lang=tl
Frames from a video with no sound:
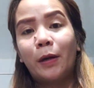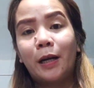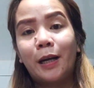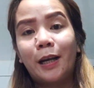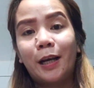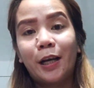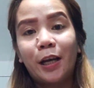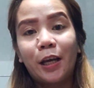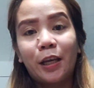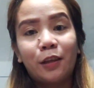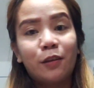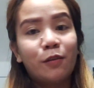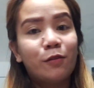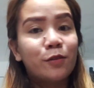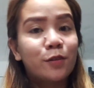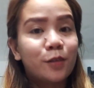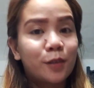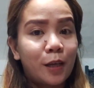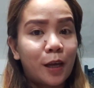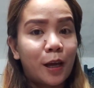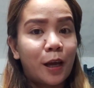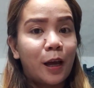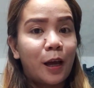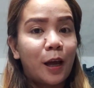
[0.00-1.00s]
panglagay dun
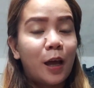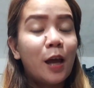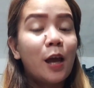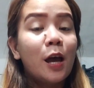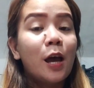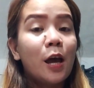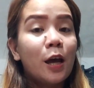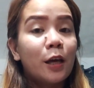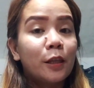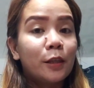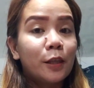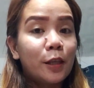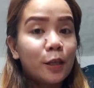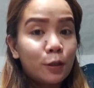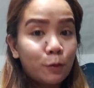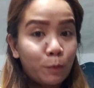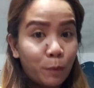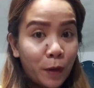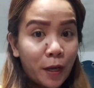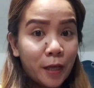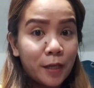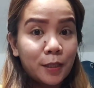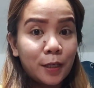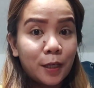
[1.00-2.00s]
sa
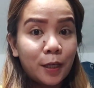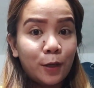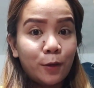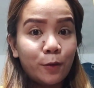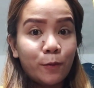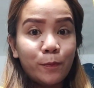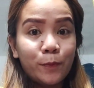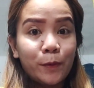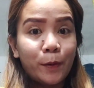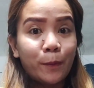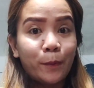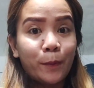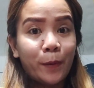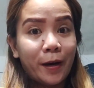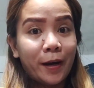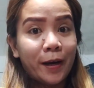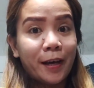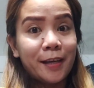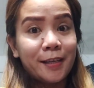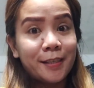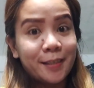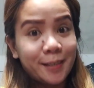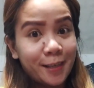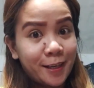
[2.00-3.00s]
display sa loob ng
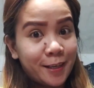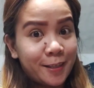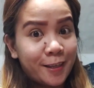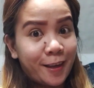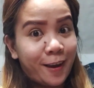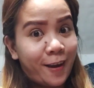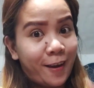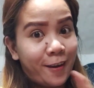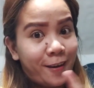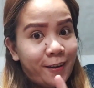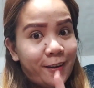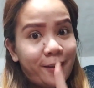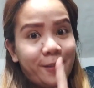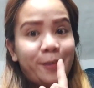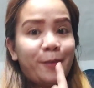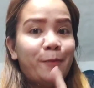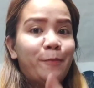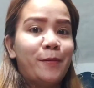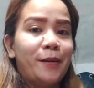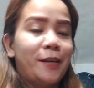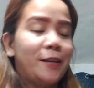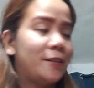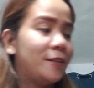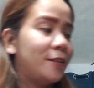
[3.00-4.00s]
bahay, sa sala, the
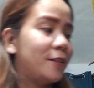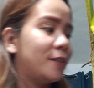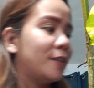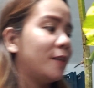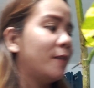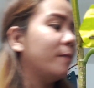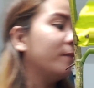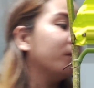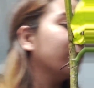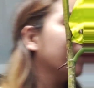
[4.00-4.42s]
best.